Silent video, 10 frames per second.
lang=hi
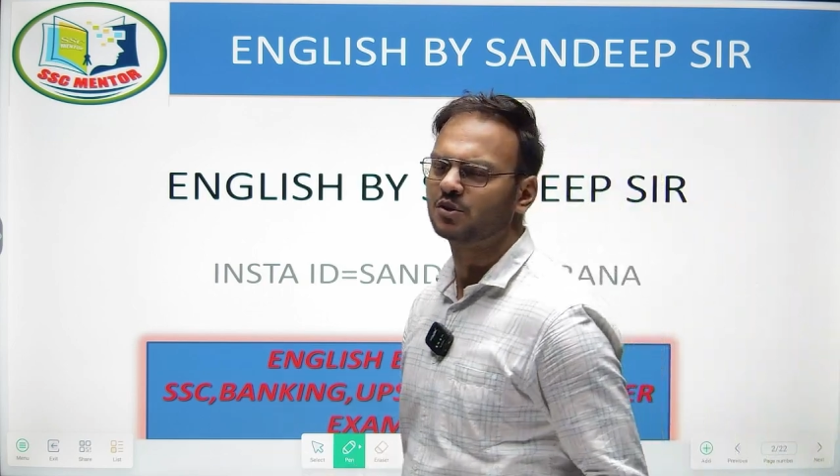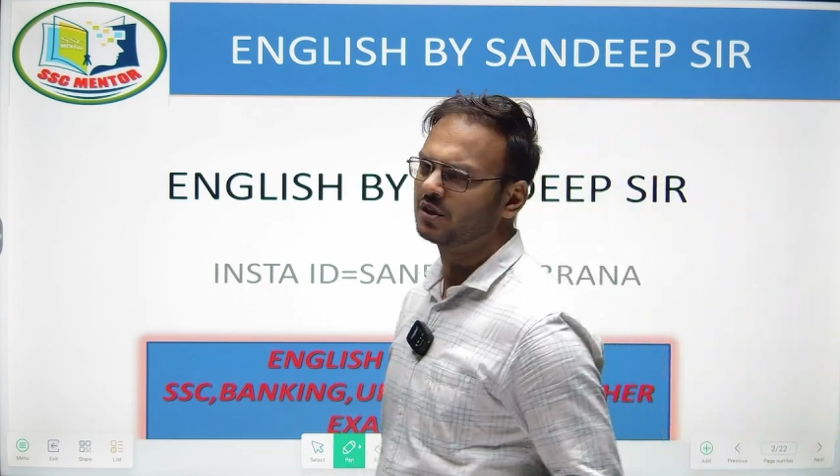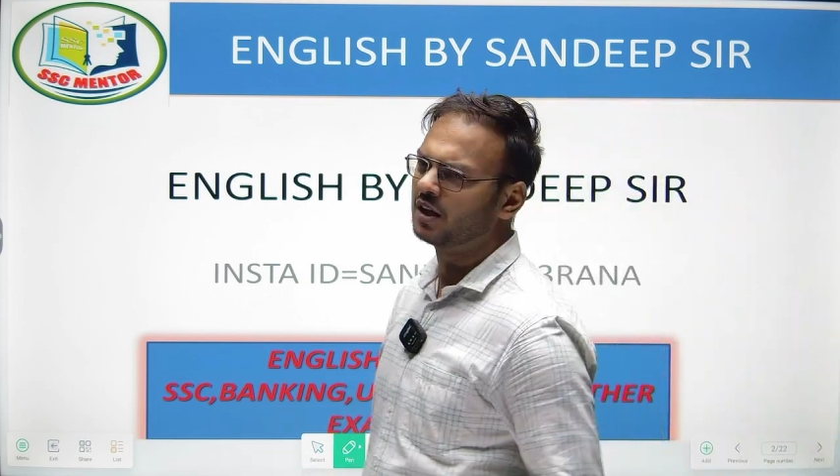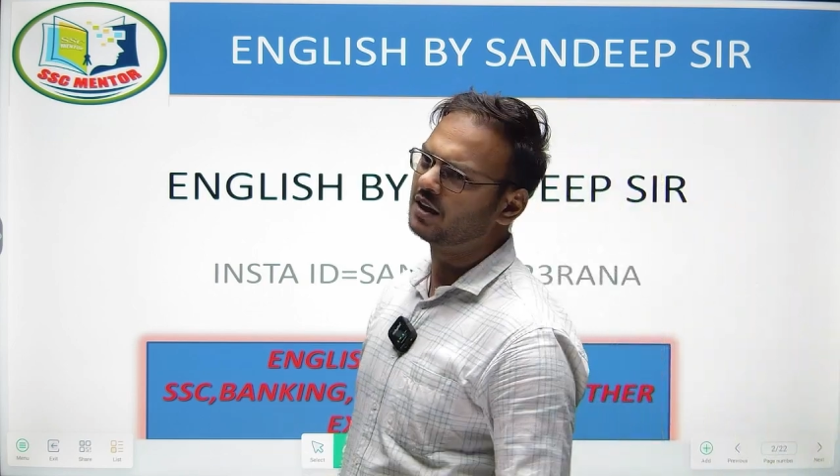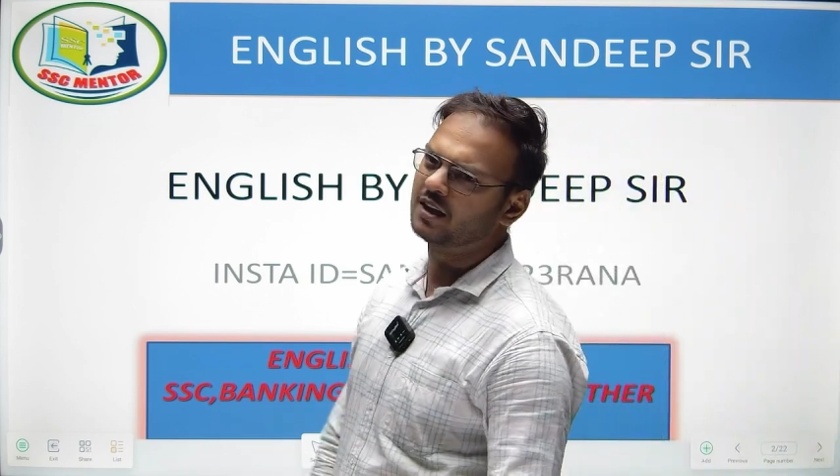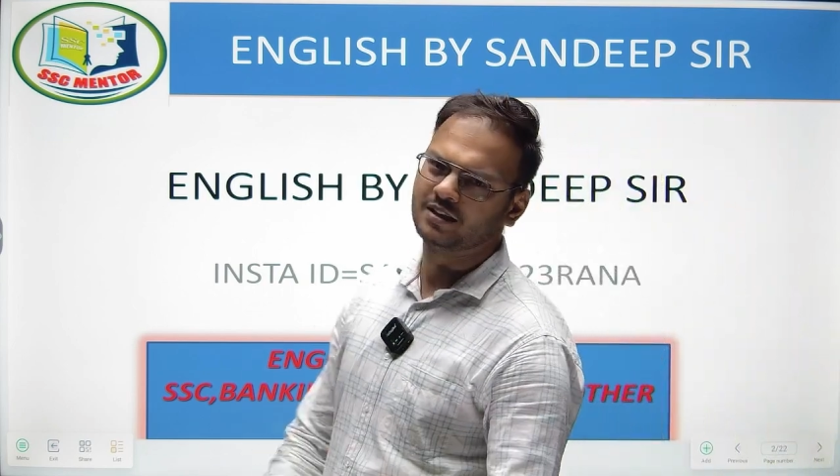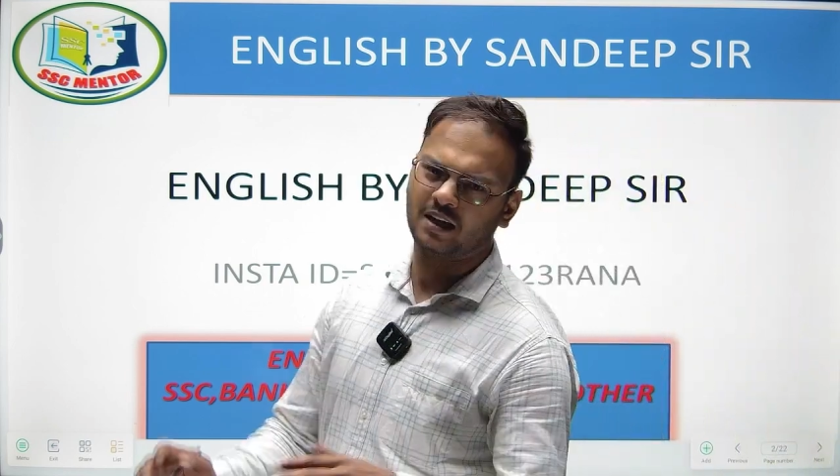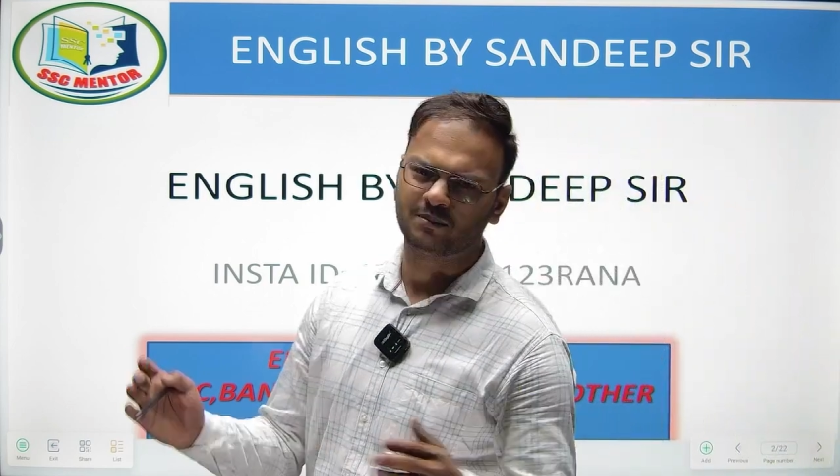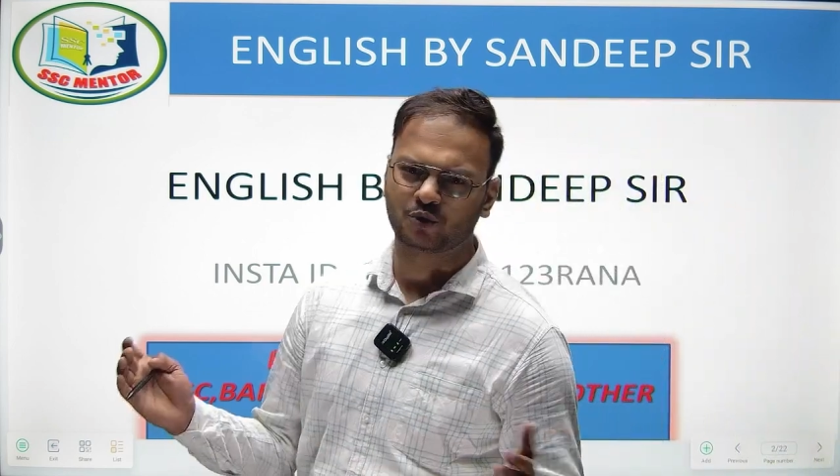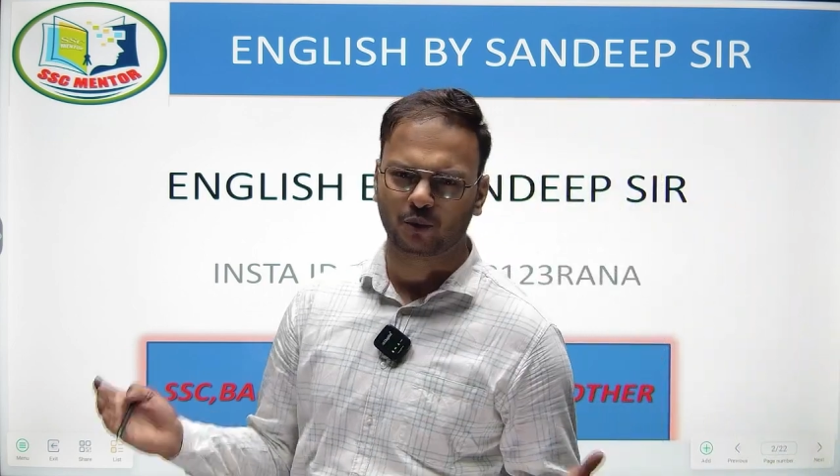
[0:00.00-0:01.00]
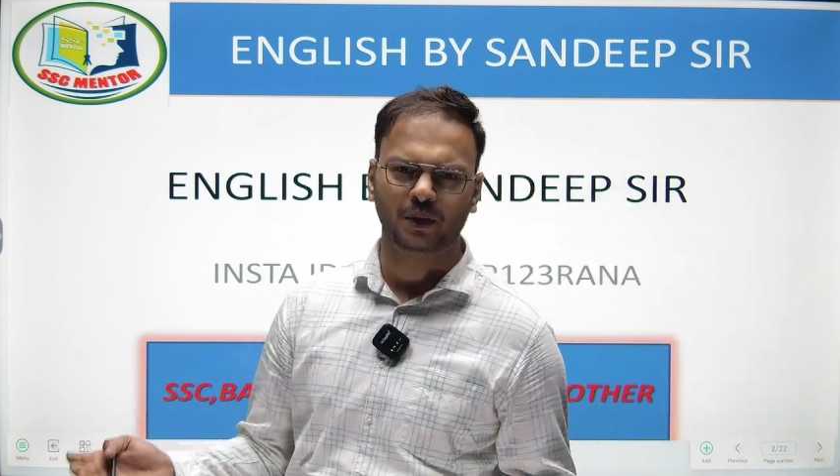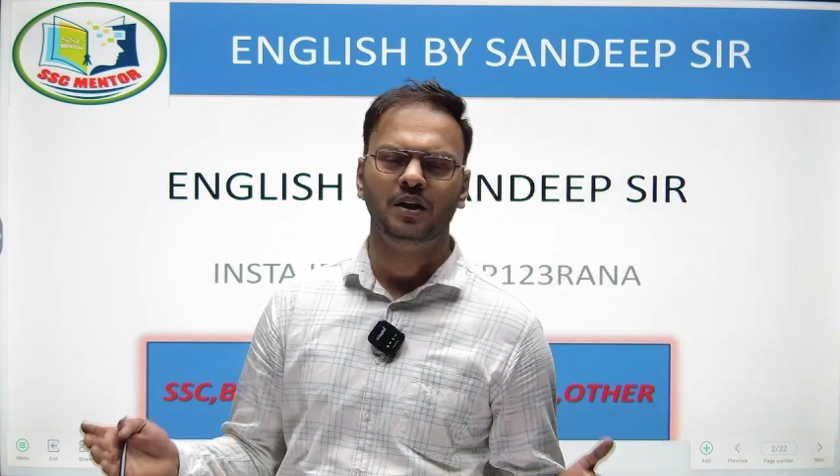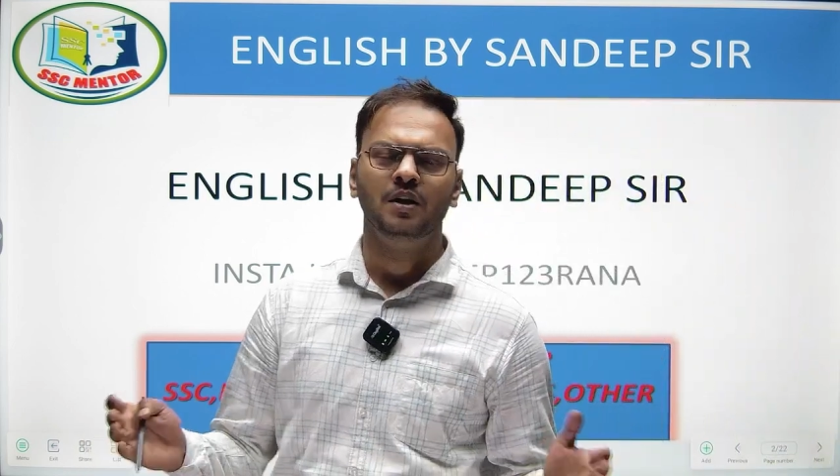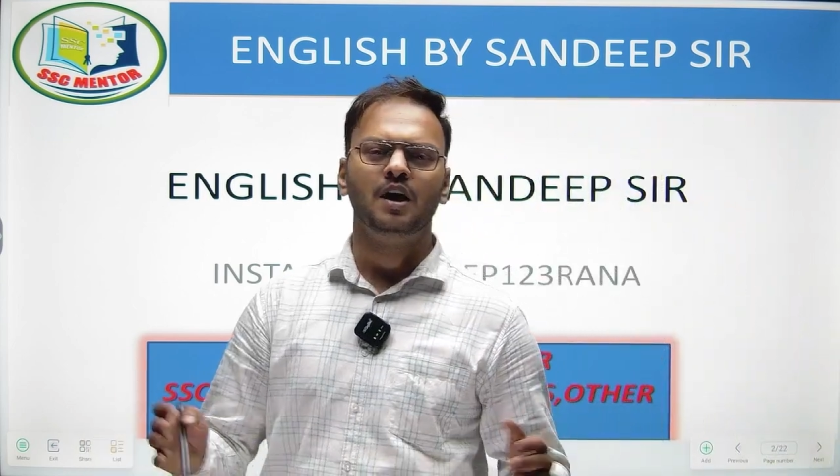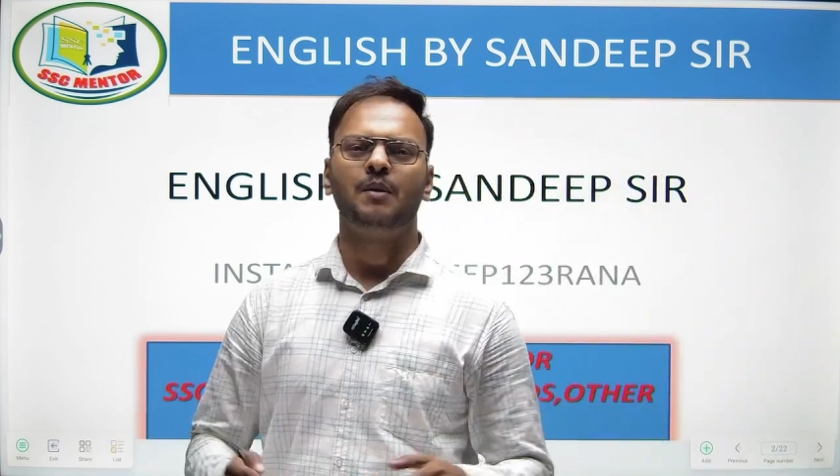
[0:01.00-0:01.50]
होते हैं अदर एग्जाम जो भी
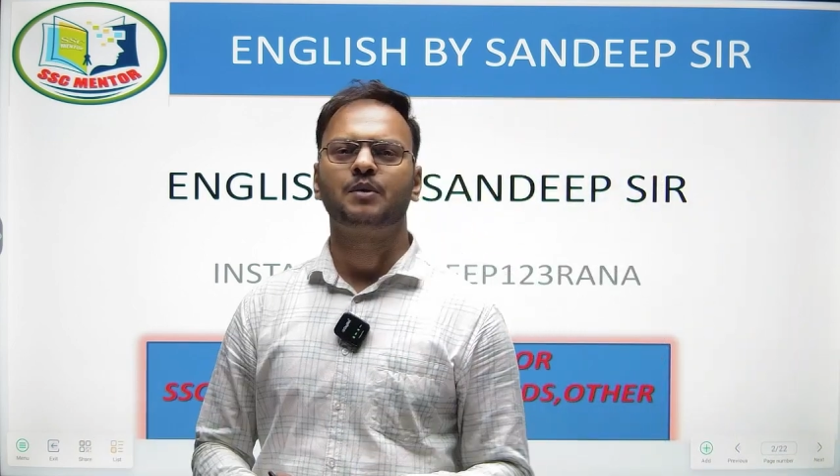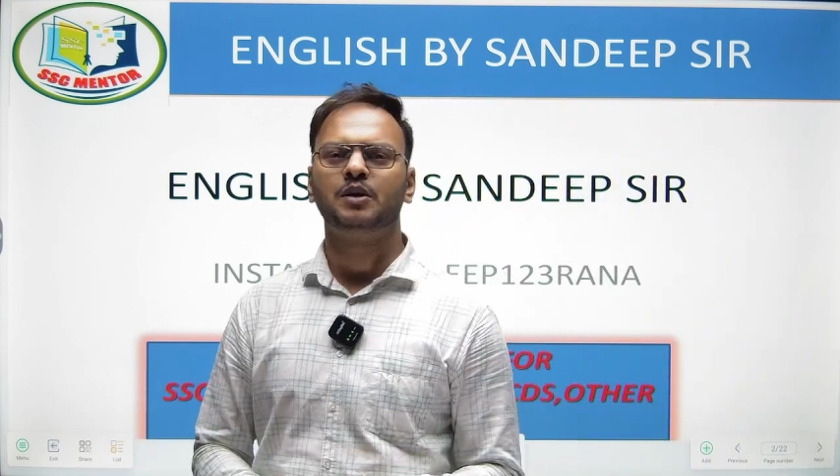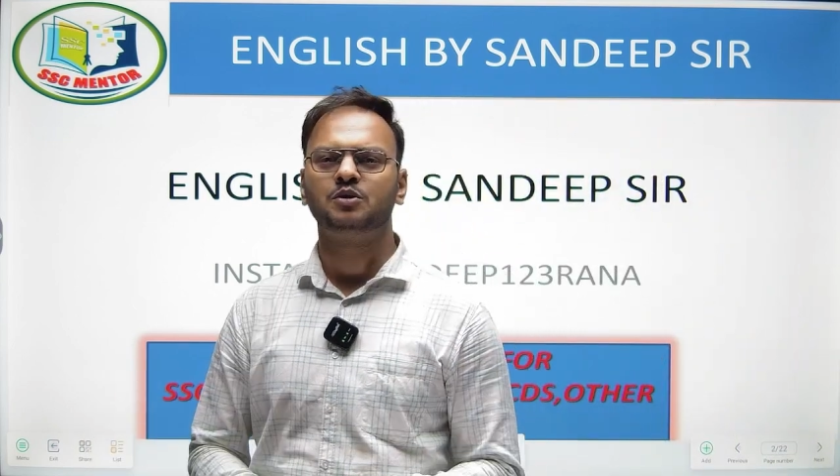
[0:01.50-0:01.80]
आपका